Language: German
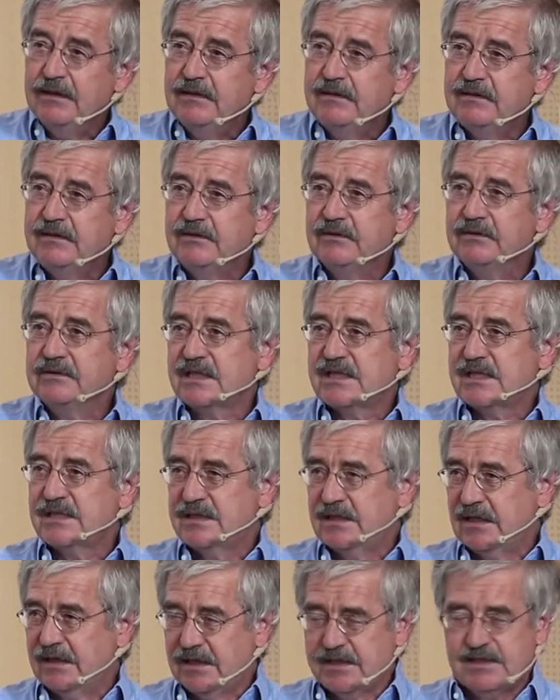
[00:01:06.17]
die, und das ist
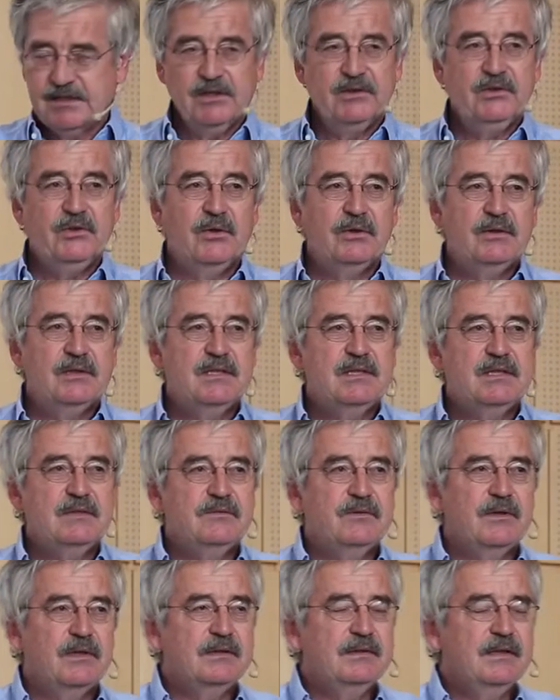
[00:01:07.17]
ja gestern deutlich
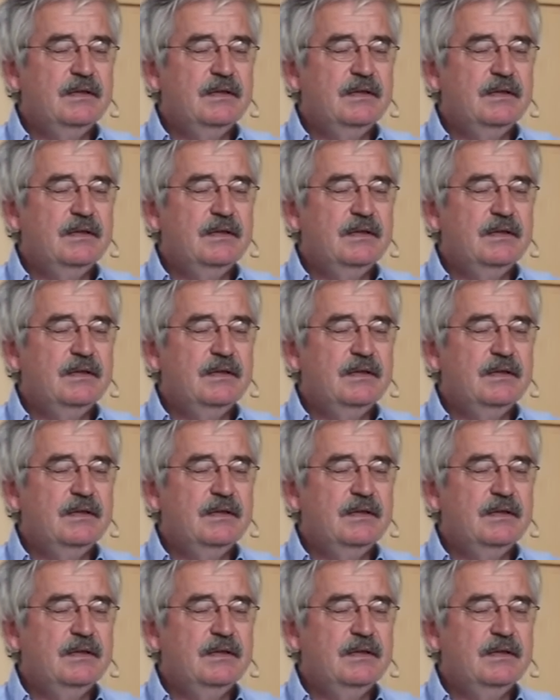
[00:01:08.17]
geworden,